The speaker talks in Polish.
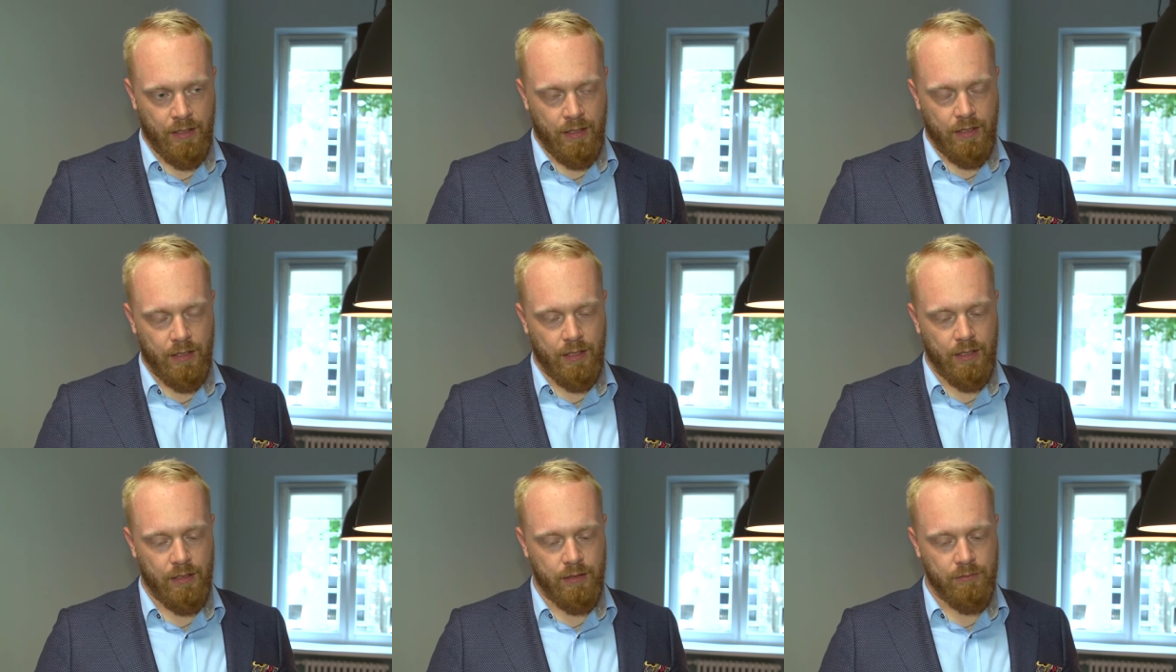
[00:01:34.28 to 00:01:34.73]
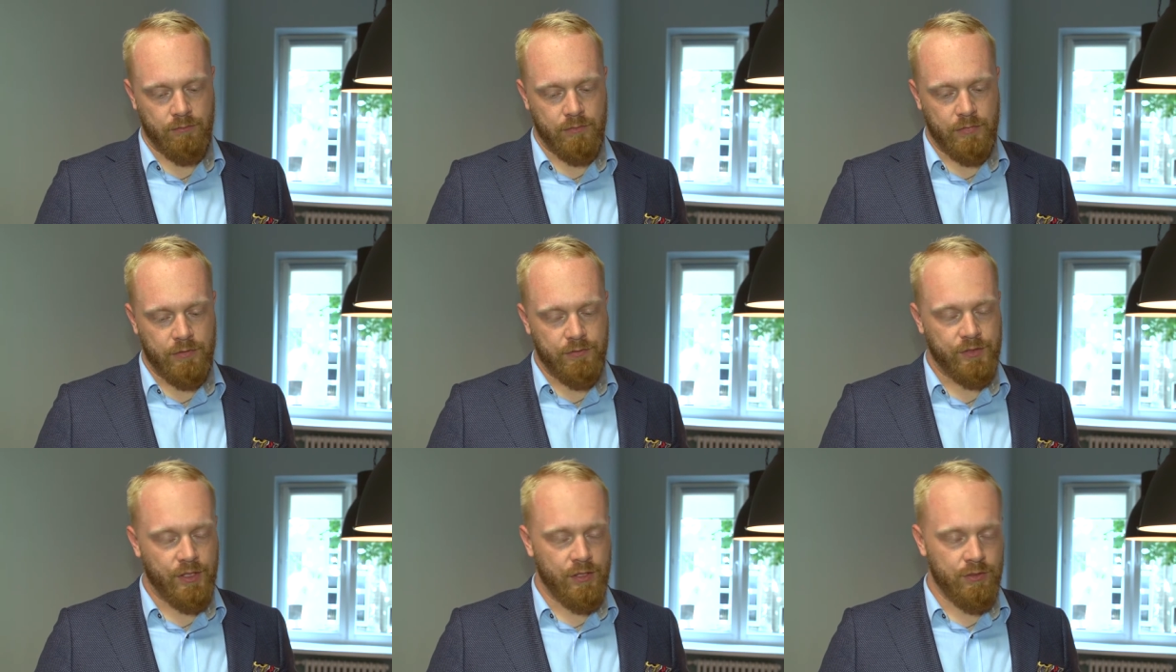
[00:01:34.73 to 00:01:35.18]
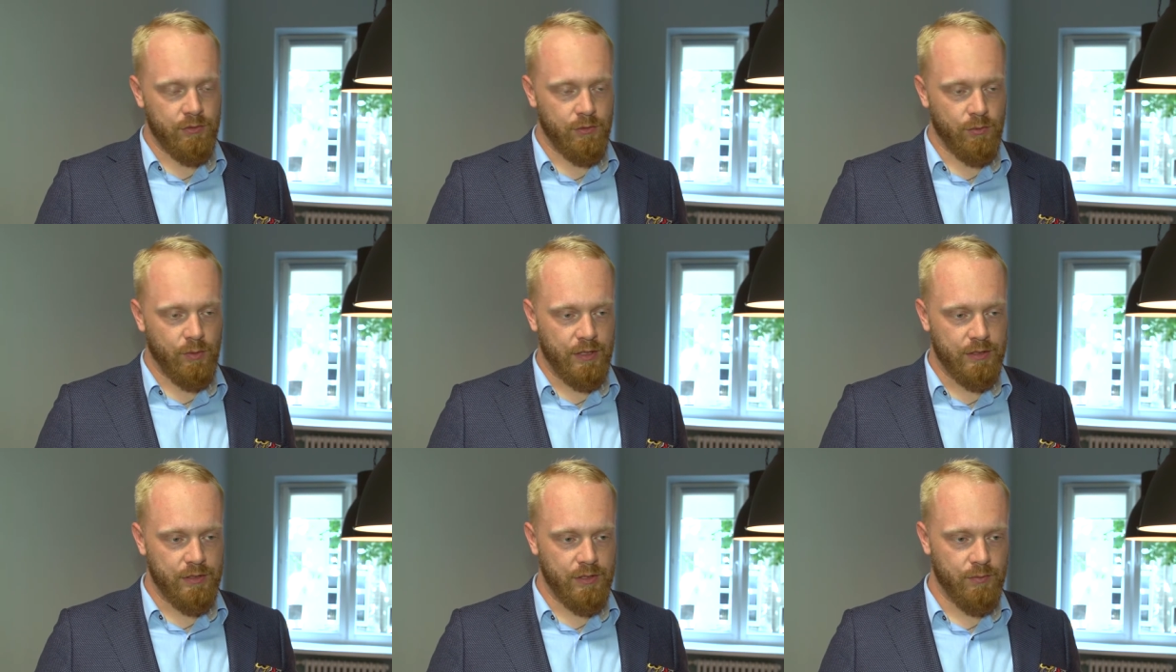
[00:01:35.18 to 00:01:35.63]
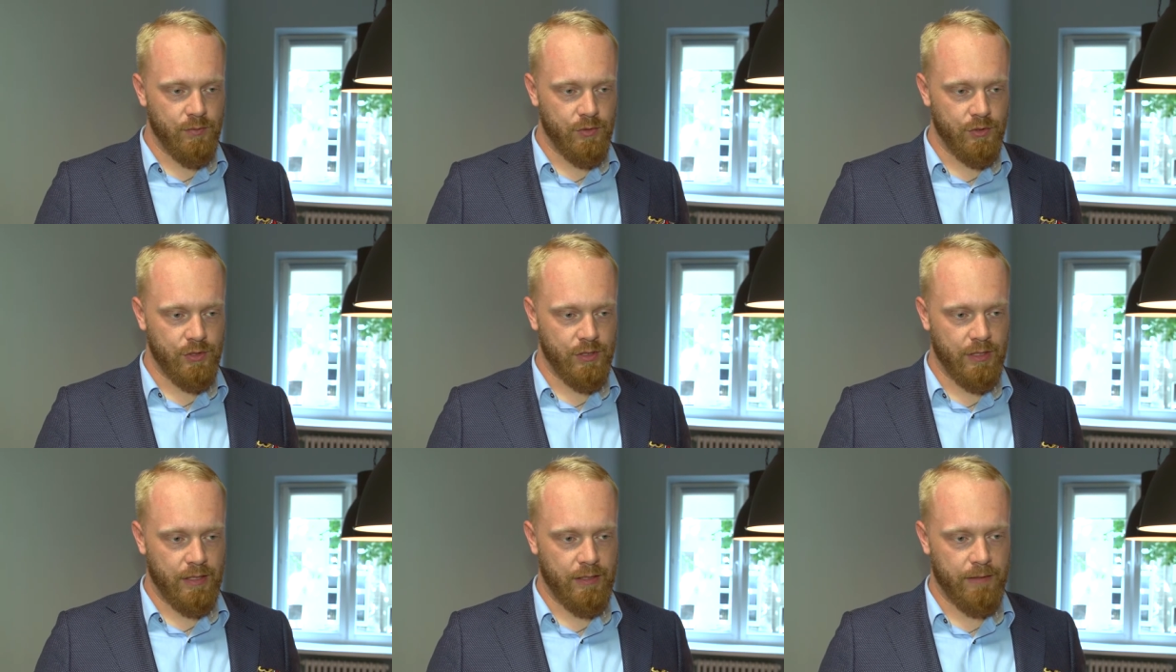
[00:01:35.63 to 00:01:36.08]
E, w tej sytuacji
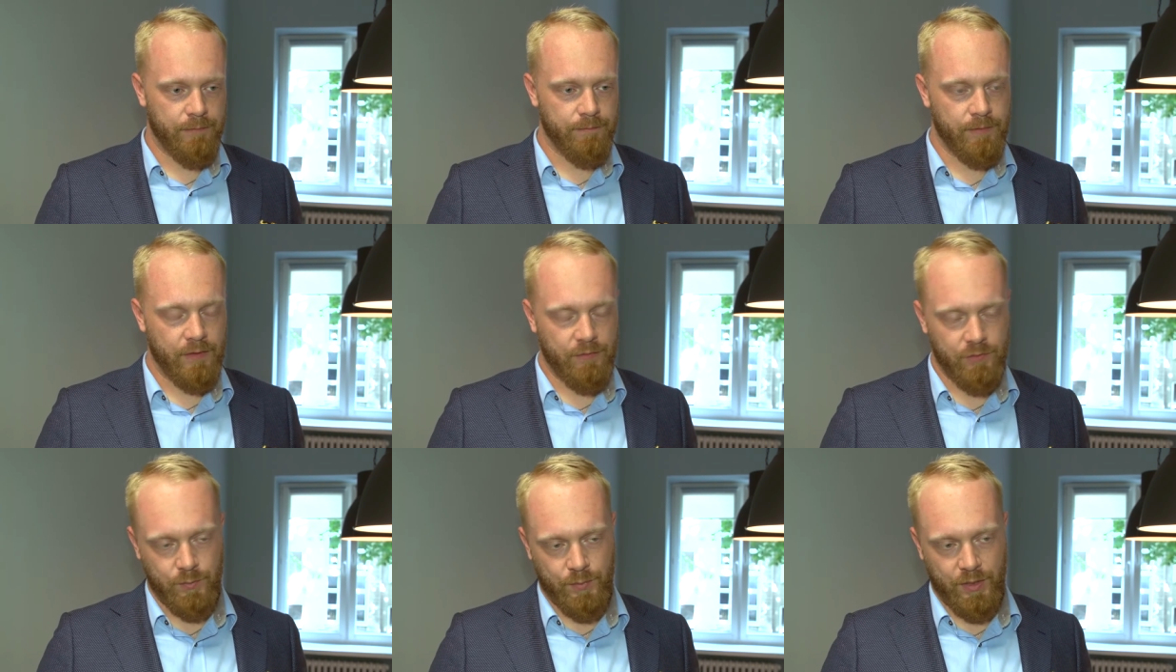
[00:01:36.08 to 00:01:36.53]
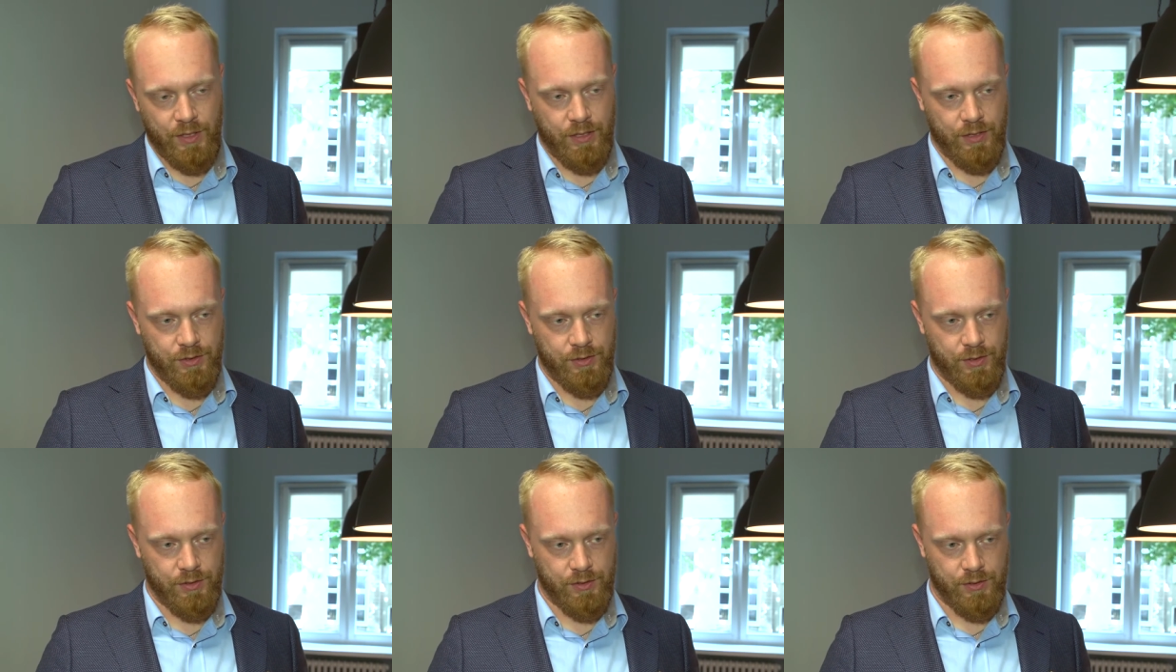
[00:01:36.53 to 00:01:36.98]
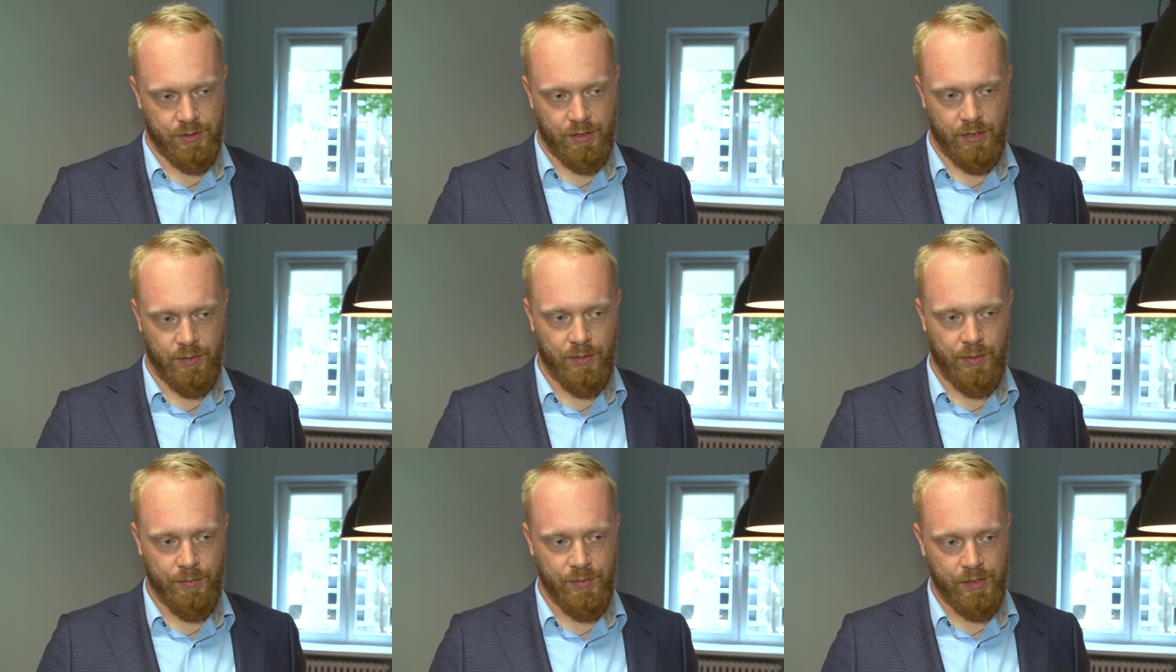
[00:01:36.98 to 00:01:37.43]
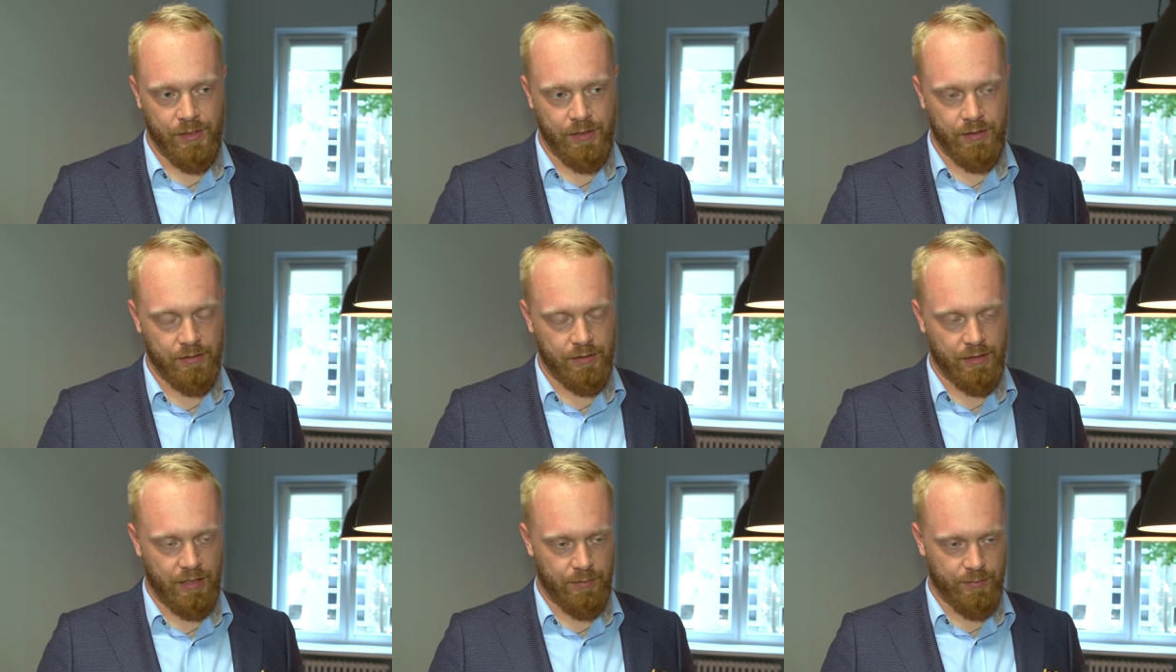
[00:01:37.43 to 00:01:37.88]
można wspierać się systemami
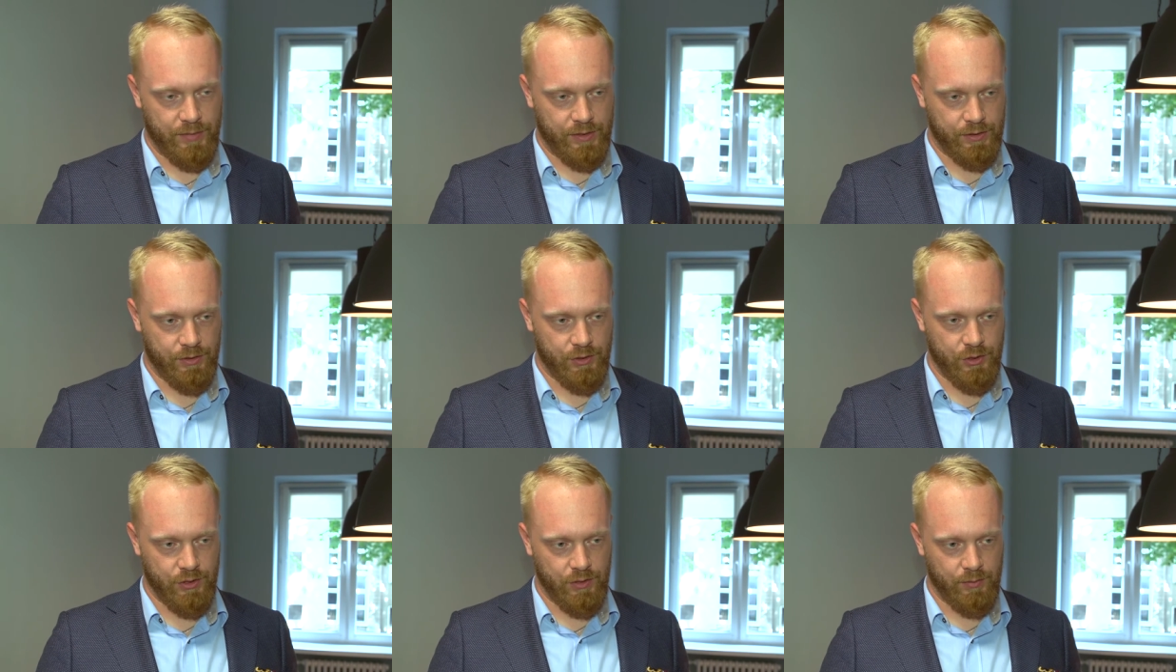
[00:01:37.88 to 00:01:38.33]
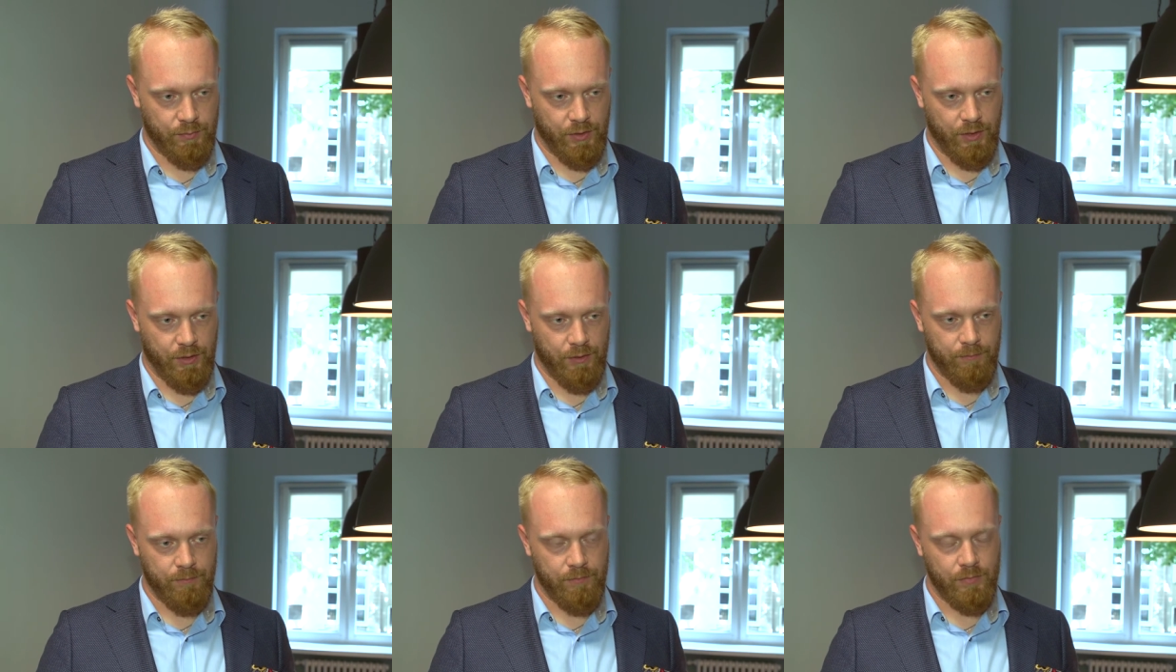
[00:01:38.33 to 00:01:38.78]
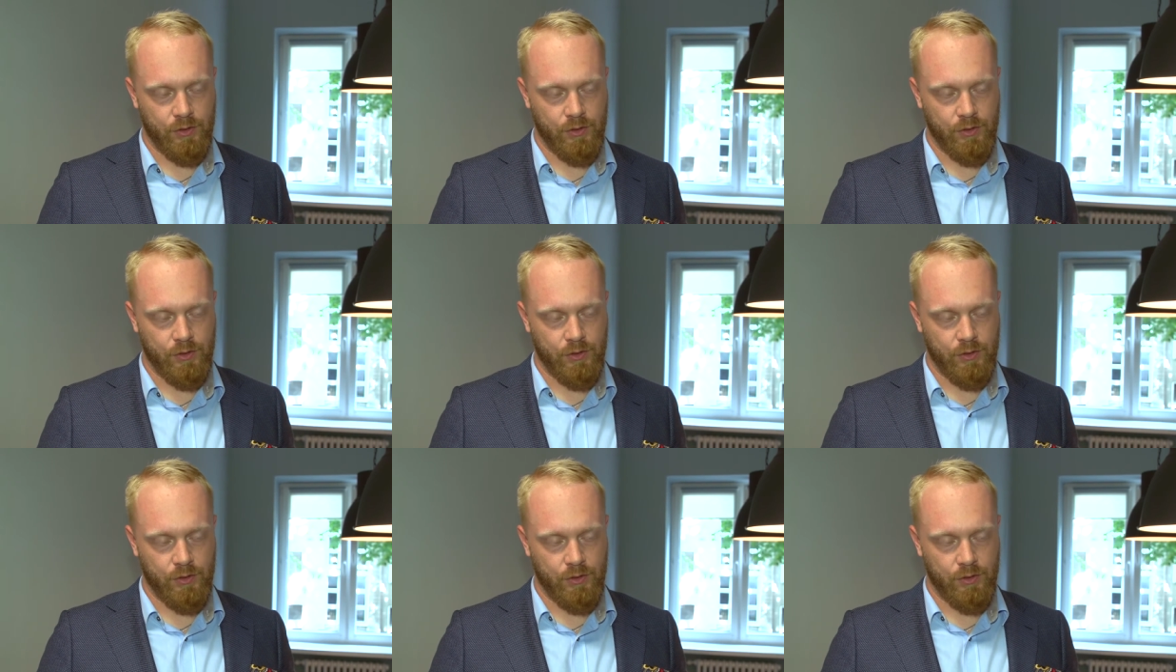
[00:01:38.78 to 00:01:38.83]
telematycznymi,